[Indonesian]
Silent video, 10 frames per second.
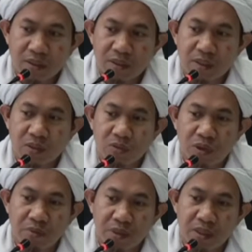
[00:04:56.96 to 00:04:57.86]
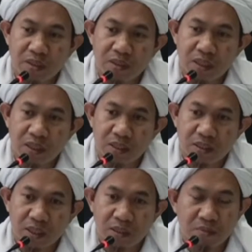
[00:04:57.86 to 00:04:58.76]
si suami, si
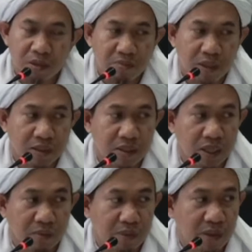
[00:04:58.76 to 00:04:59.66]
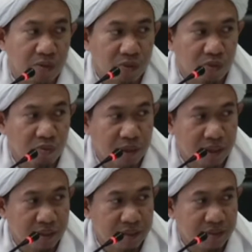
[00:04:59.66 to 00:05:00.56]
istri bebas daripada hukuman.